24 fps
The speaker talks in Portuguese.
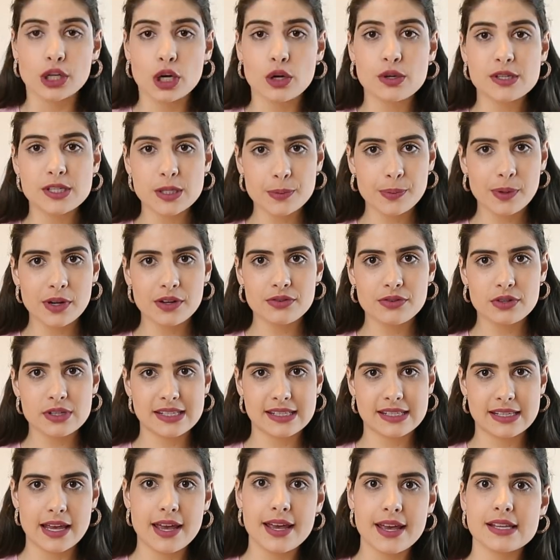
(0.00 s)
Trouxe pra
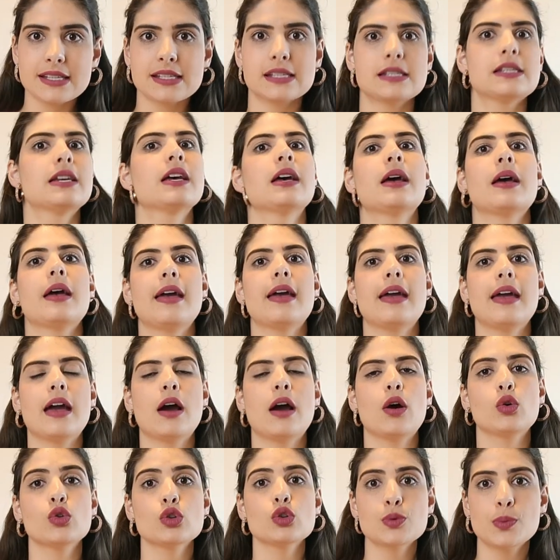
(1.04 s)
vocês é,
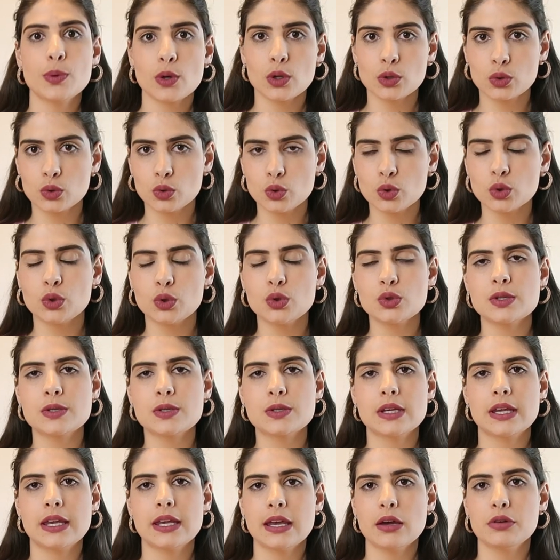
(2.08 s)
alguns
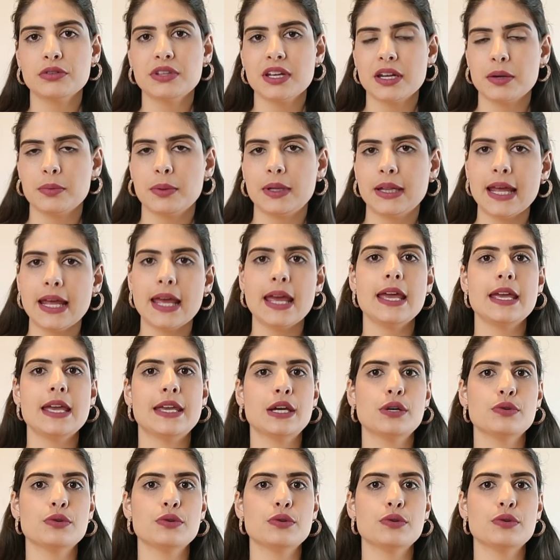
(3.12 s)
produtos que eu terminei,